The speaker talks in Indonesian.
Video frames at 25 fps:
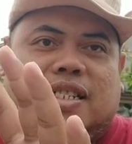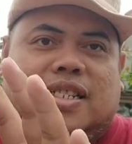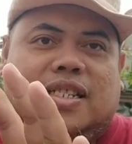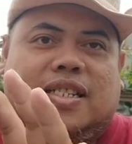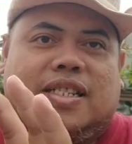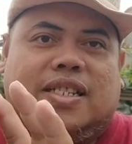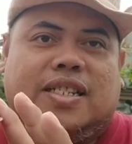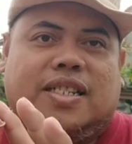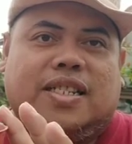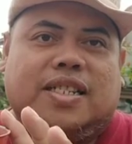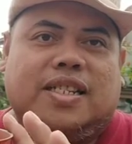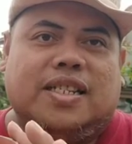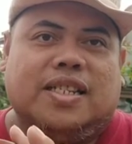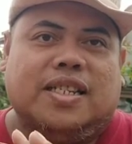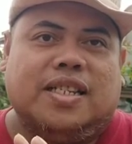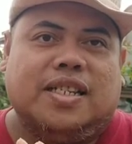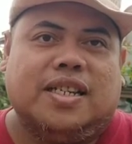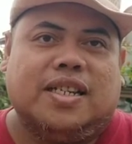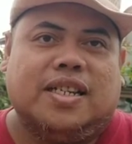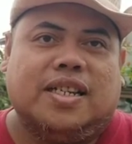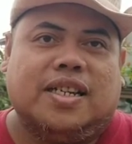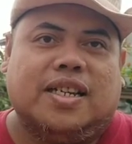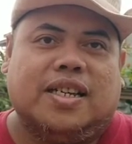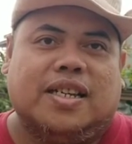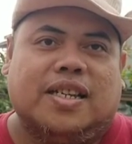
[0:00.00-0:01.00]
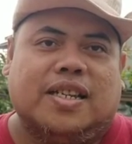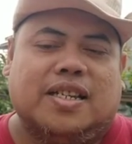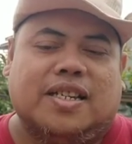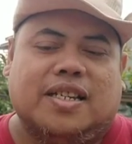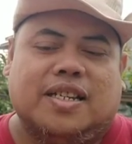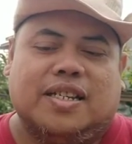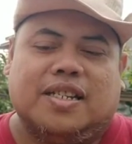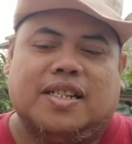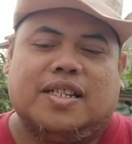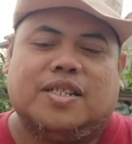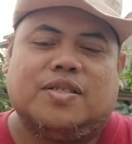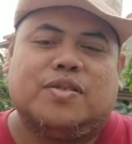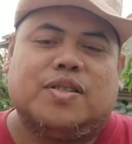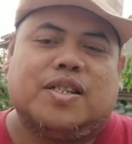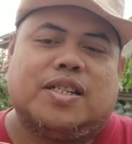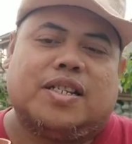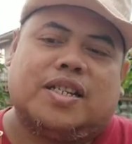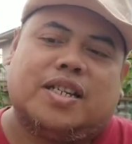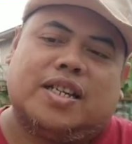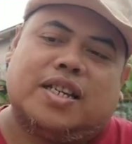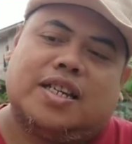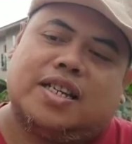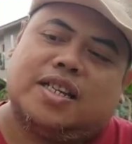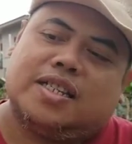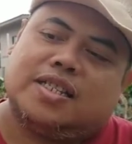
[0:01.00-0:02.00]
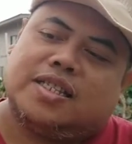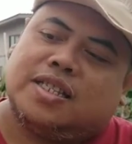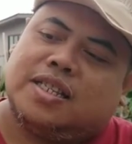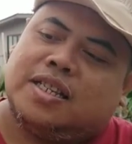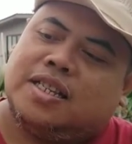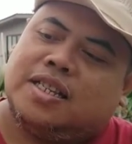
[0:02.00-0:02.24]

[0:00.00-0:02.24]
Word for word: di sini ini sudah saya